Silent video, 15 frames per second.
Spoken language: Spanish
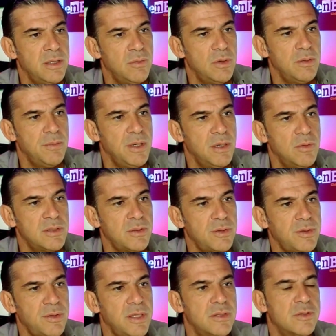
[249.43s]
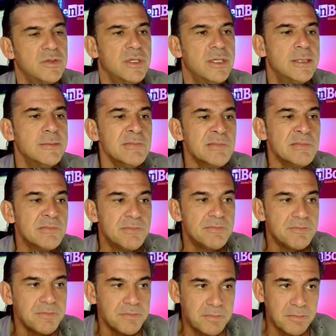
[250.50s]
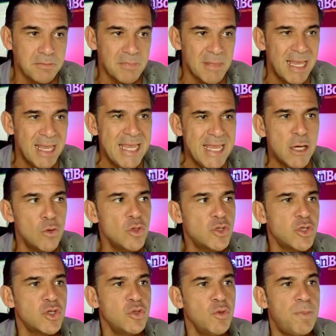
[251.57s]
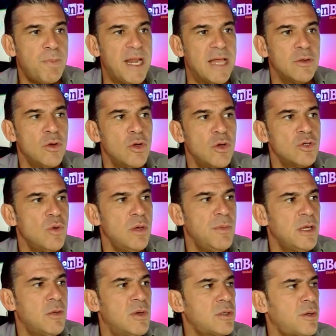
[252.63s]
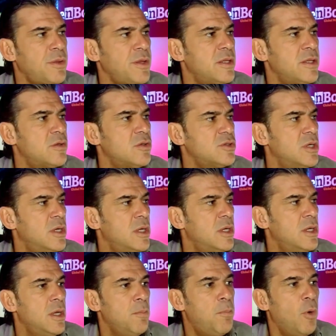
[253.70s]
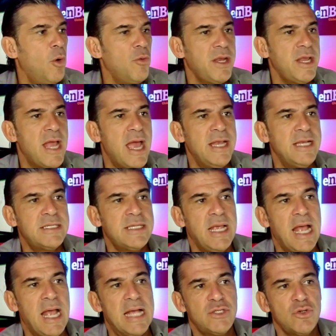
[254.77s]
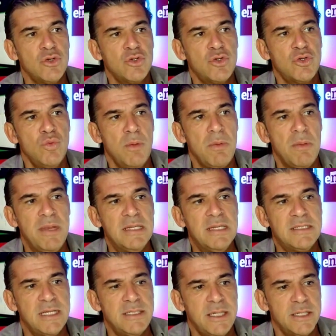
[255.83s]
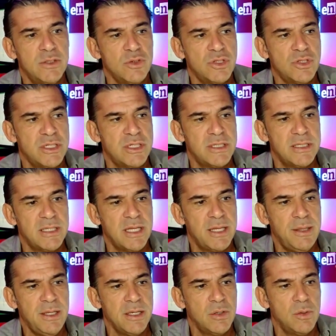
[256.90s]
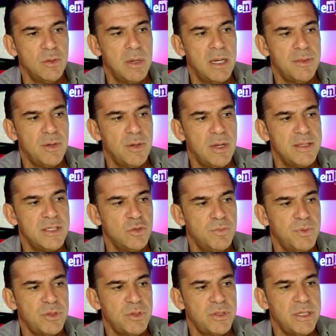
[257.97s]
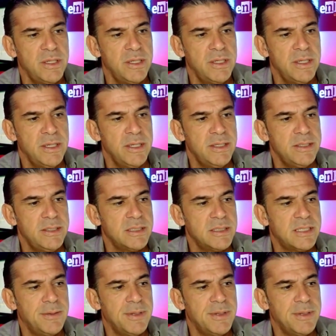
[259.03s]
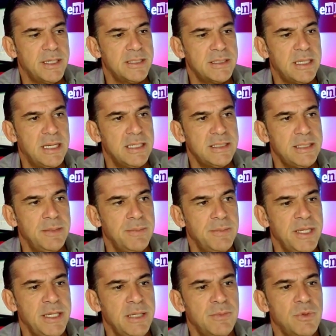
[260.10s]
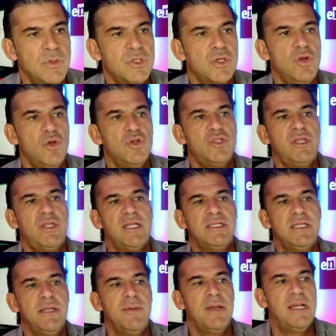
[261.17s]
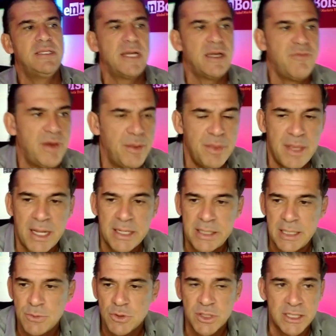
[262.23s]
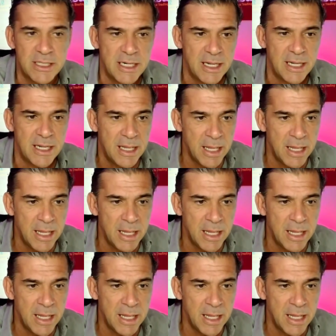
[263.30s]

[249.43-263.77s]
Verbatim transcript: 9.400. Incluso superando los 9.400, podría irse a esos 9.675, a la zona de soporte ya saben que está en este mínimo, son los tres niveles de referencia que tenemos que tener.